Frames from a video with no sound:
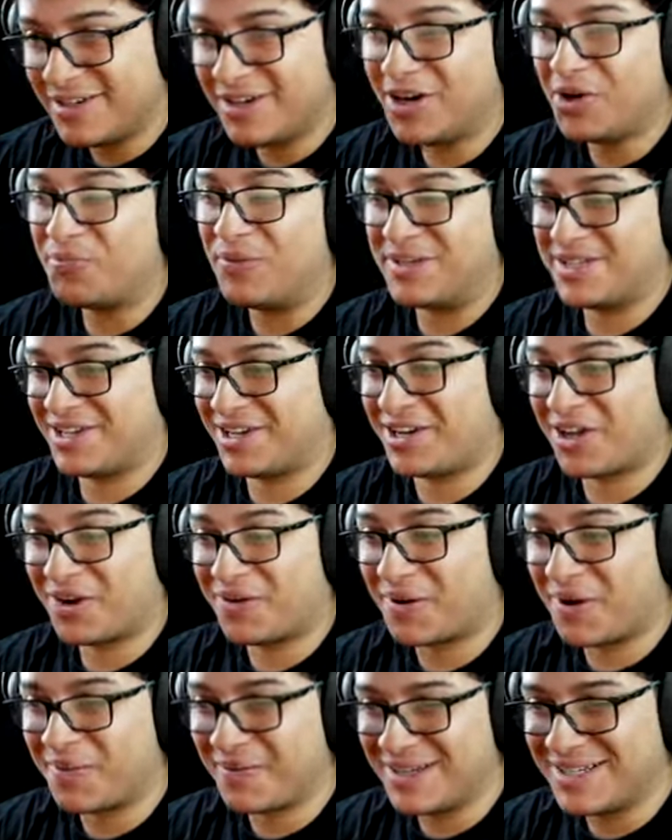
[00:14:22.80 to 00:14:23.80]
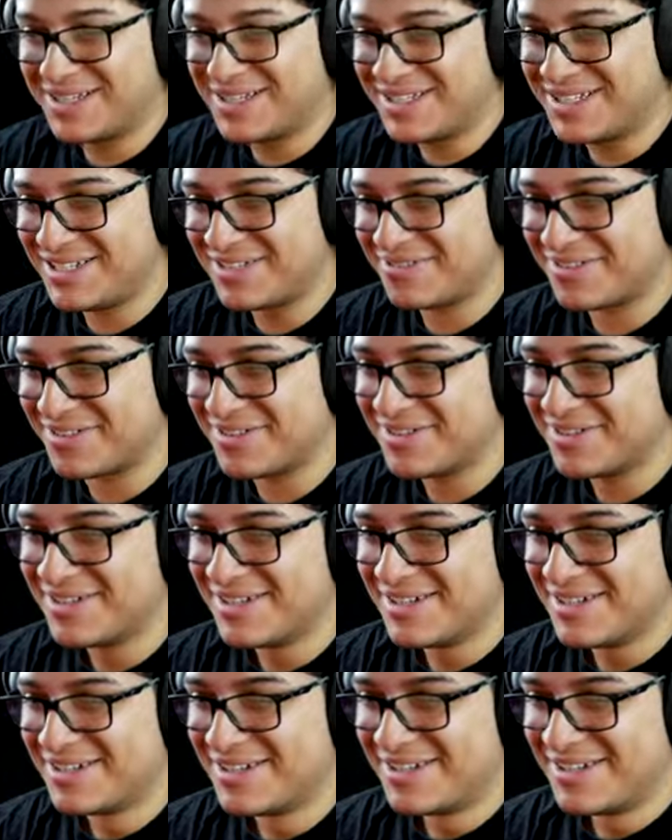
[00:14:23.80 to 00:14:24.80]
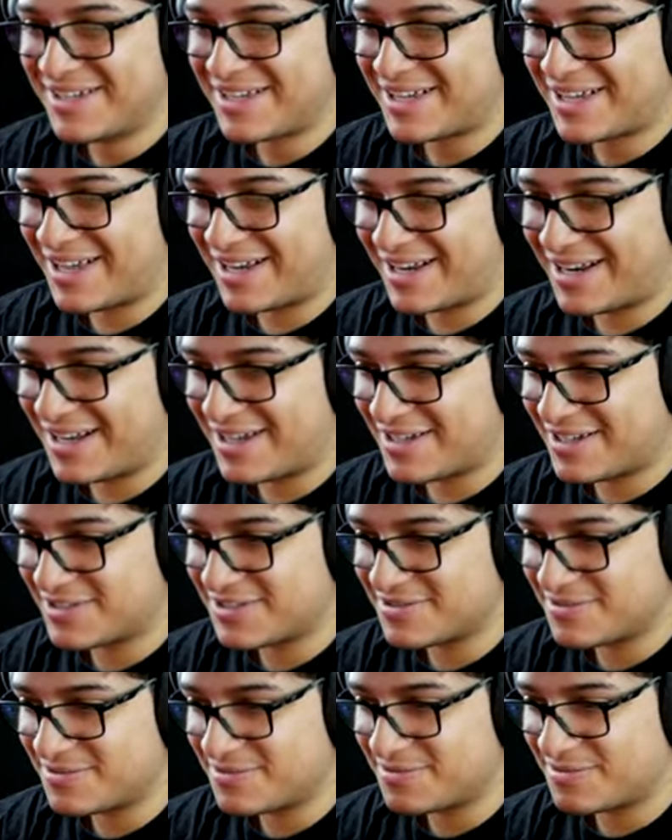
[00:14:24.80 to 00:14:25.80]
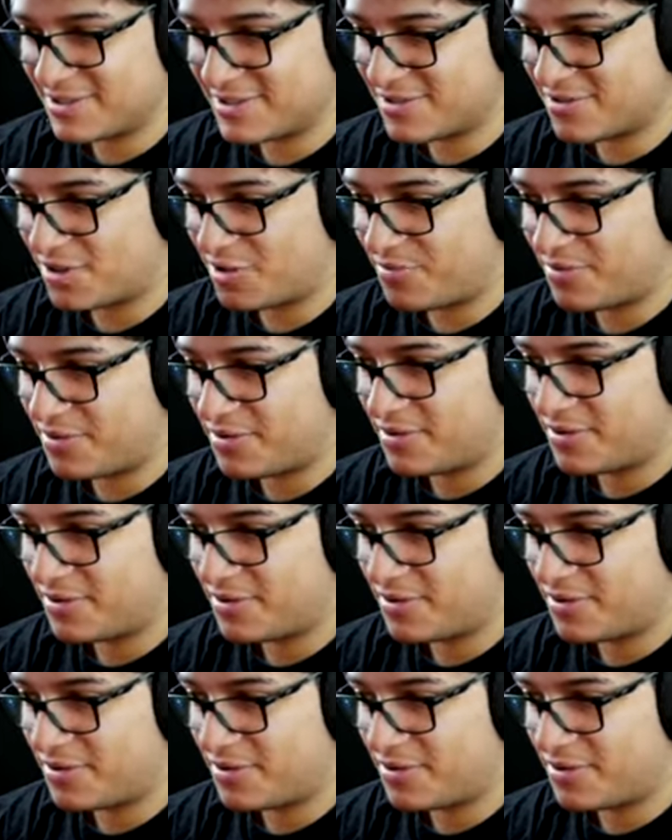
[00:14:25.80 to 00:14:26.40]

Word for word: Eu pensei que era uma armadilha, velho. Caraca. Mas top.